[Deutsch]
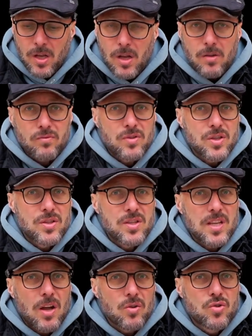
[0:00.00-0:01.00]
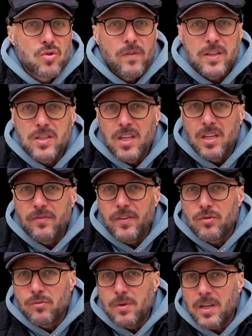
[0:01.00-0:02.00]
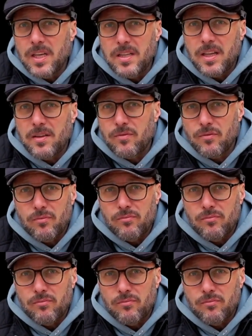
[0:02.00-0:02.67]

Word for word: Äh, das ist auch so, weiß ich, wenn du mal richtig